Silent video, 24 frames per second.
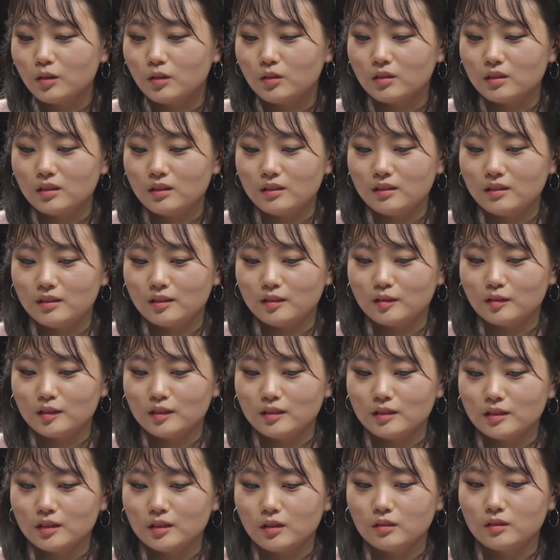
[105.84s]

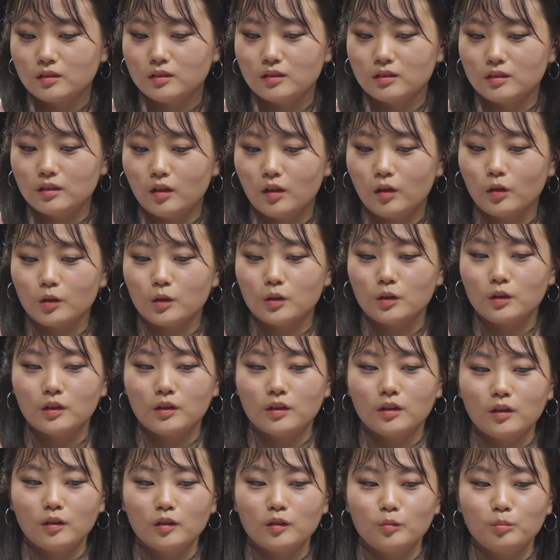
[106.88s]
여기서는 어떤
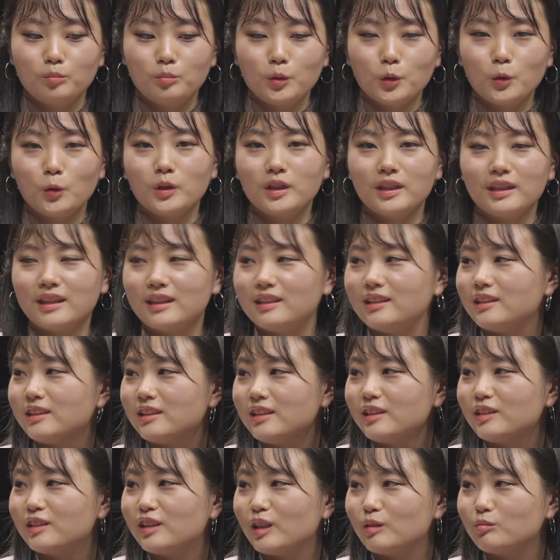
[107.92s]
어떤 표기가
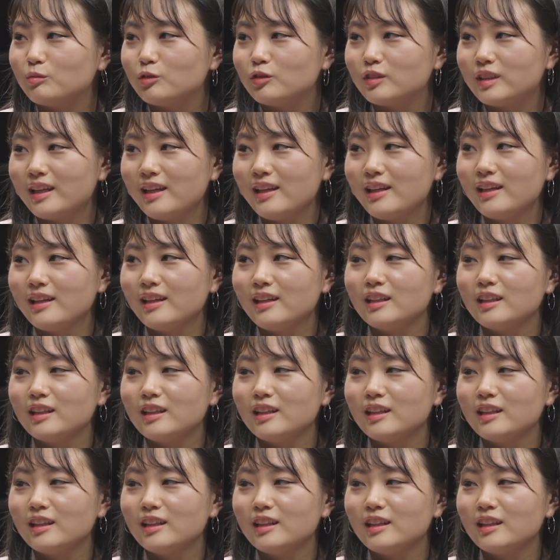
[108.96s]
있기 때문에